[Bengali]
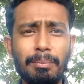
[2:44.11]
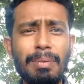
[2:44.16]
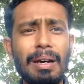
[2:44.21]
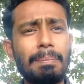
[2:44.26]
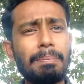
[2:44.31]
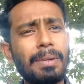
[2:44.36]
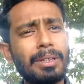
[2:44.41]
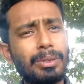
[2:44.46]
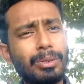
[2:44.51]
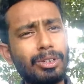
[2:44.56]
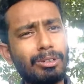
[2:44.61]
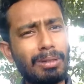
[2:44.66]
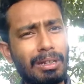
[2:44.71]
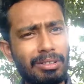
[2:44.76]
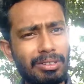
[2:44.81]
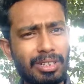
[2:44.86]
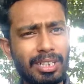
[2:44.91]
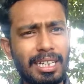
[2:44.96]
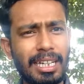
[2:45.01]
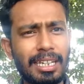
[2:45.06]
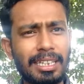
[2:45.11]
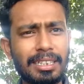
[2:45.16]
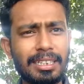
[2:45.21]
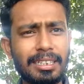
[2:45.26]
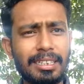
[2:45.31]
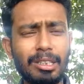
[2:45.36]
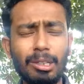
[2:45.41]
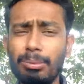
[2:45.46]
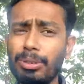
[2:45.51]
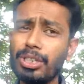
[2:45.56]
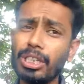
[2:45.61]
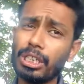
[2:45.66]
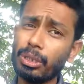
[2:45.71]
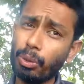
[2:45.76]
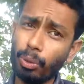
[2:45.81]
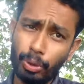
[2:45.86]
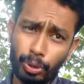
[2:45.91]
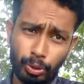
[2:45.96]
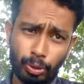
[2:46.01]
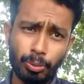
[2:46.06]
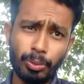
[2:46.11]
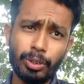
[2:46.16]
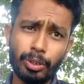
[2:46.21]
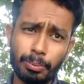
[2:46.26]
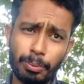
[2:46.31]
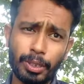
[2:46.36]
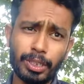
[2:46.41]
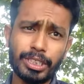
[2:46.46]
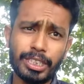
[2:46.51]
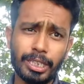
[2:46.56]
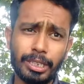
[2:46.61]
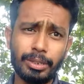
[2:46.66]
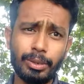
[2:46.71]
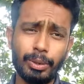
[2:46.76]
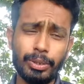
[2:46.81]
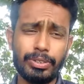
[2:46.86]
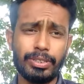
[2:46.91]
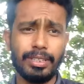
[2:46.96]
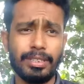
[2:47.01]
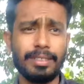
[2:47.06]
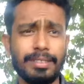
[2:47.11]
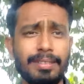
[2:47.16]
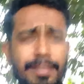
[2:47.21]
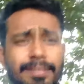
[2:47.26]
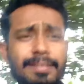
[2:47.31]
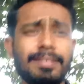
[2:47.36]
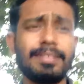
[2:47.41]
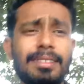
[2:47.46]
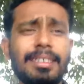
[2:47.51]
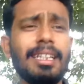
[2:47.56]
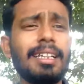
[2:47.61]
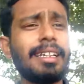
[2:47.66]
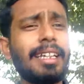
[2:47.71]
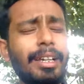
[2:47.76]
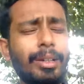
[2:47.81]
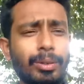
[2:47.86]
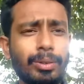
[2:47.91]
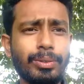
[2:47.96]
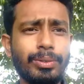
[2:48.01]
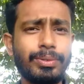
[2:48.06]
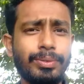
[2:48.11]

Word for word: বাপমা তুলি মানুষের গালি দেয় এই বিষয়টা ওরকম পর্যায়ে হয়েছে তাহলে কেন